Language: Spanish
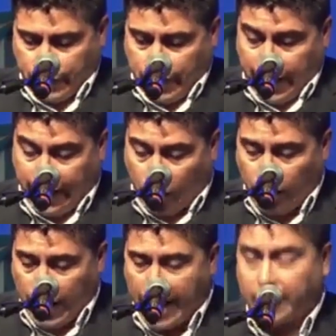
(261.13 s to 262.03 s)

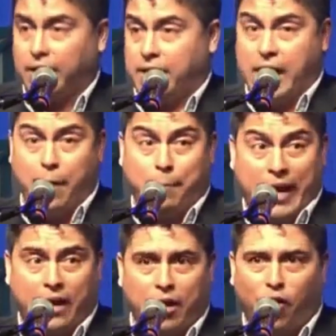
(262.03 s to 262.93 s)
escolar y
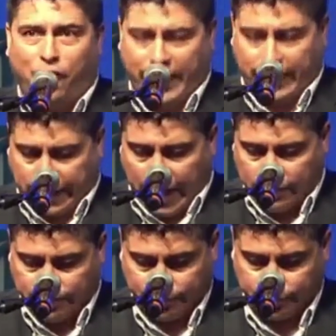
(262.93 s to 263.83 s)
ampliar la oferta.
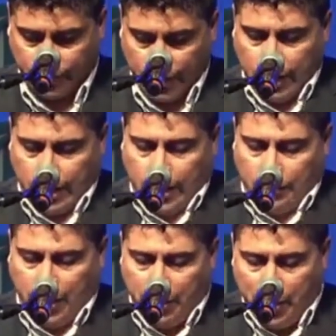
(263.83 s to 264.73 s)

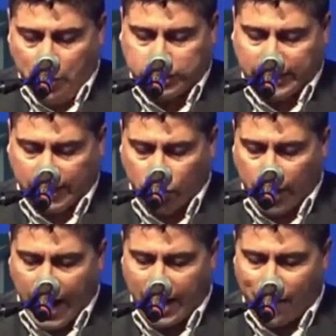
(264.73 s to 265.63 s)
Debemos
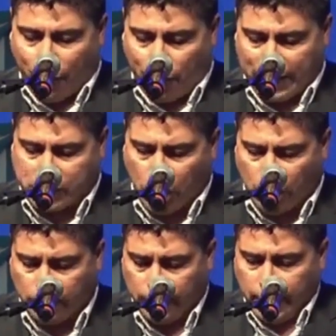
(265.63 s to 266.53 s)
asegurar la
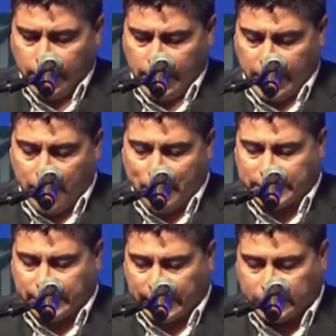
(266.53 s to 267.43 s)
formación y
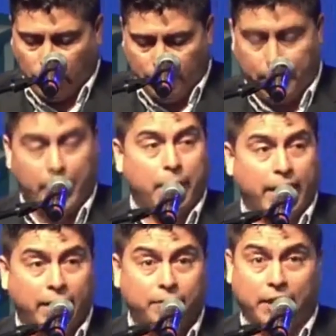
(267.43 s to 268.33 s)
capacitación
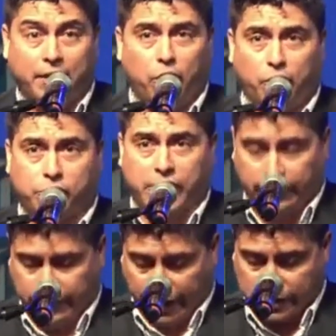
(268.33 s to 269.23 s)
permanente de los
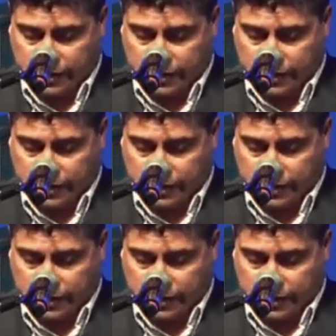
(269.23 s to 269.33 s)
docentes.